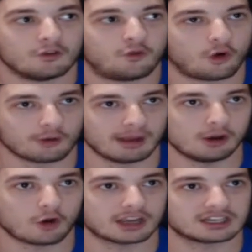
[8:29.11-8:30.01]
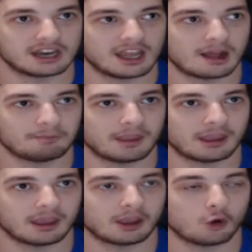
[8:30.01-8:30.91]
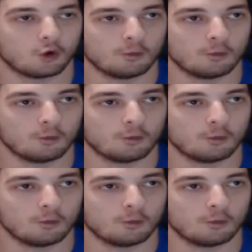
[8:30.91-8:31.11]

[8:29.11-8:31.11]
formen lo que sería eh,